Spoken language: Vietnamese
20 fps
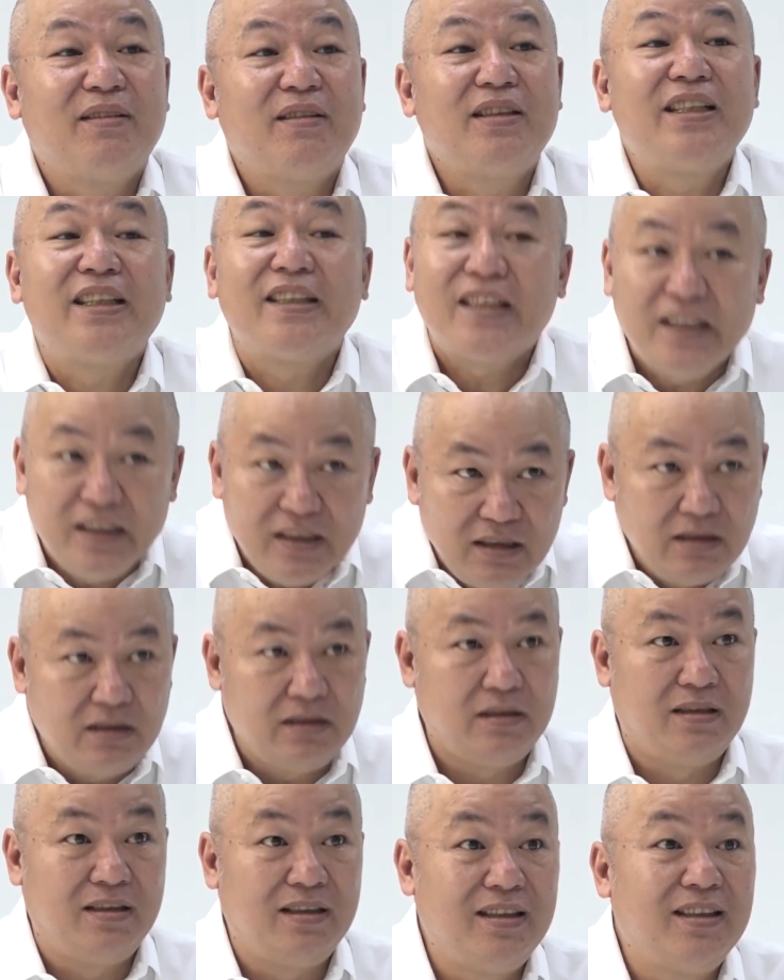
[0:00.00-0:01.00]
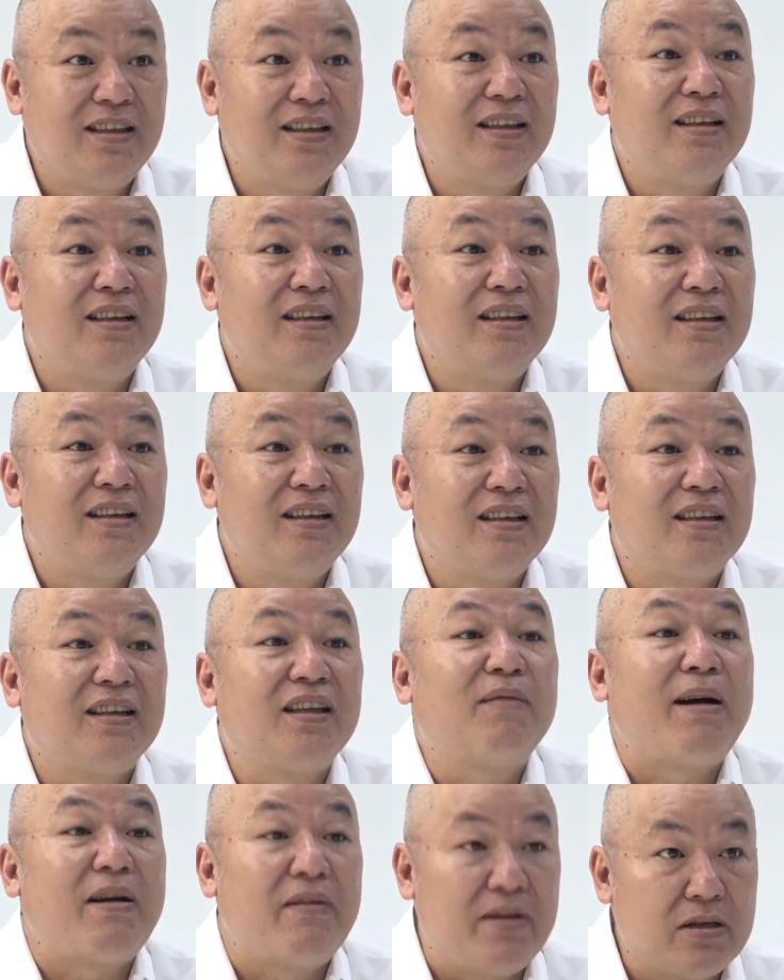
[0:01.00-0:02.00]
riêng tư
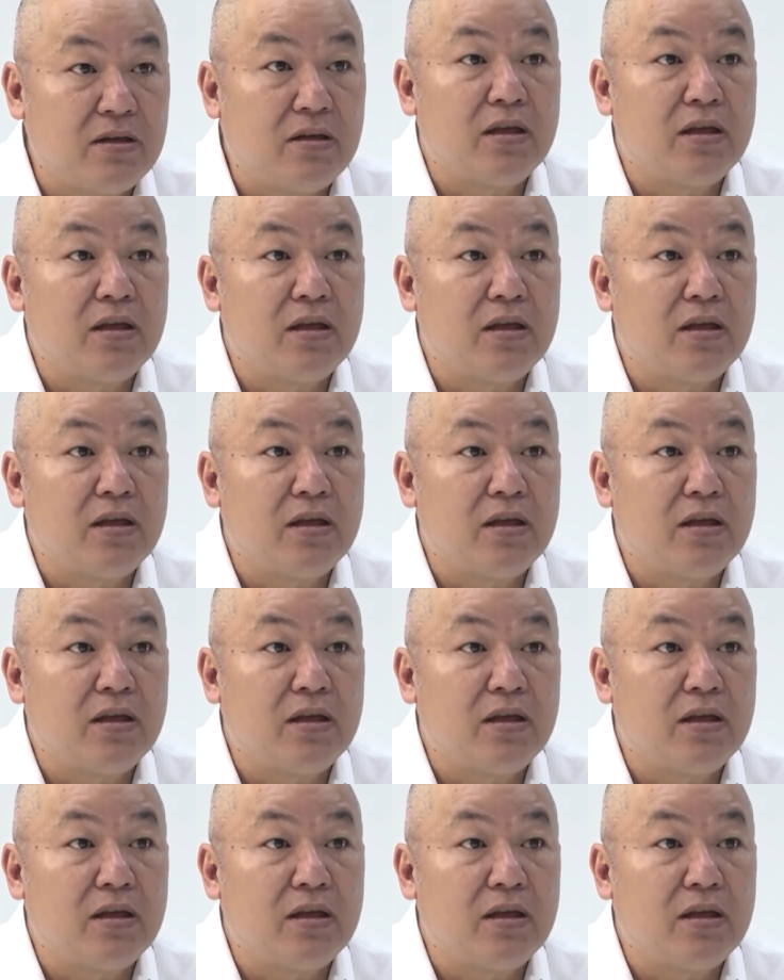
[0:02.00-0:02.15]
nó bảo vệ cho